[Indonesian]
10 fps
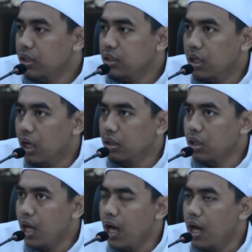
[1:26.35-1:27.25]
ya
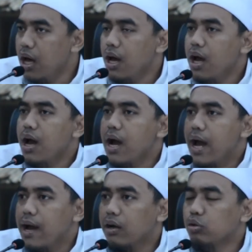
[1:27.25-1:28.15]
Allah
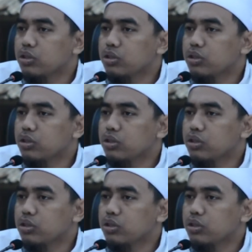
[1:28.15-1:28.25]
aku